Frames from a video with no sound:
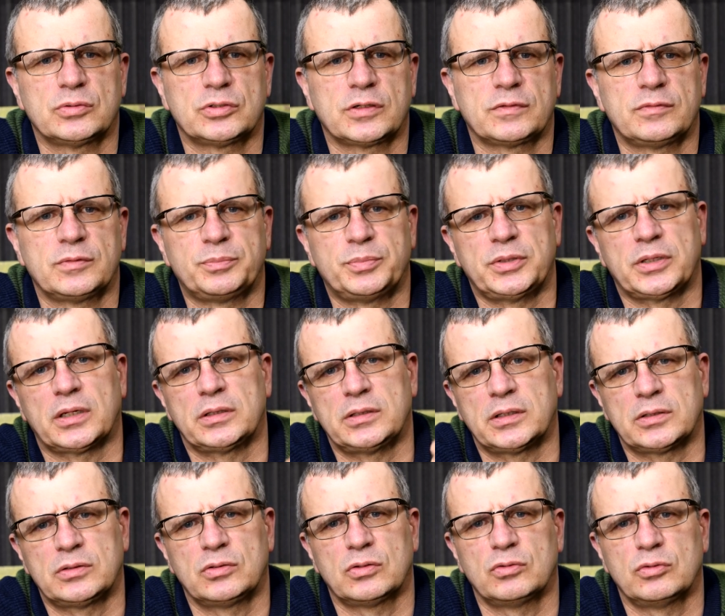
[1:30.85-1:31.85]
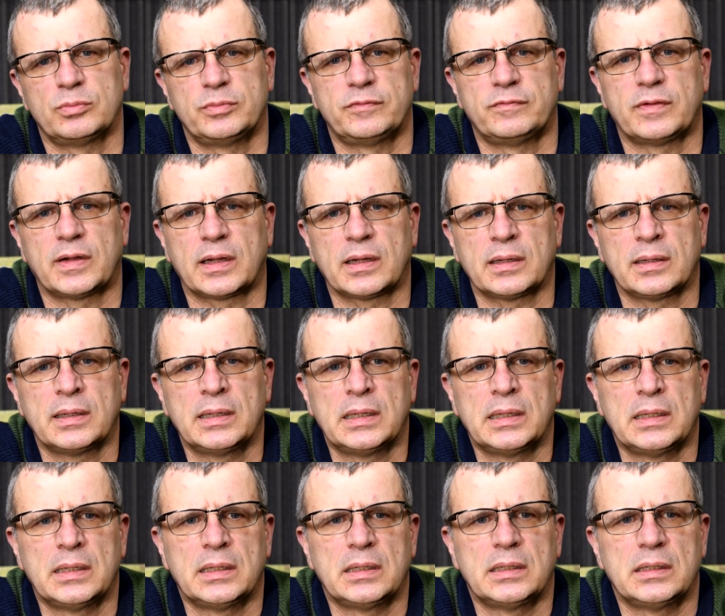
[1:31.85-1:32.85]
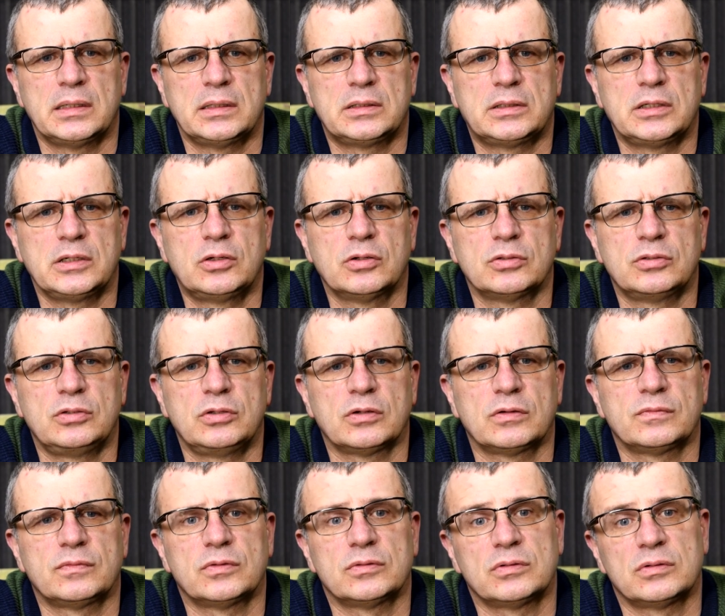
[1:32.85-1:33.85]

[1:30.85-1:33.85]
że wypija jedno lub dwa y, tygodniowo.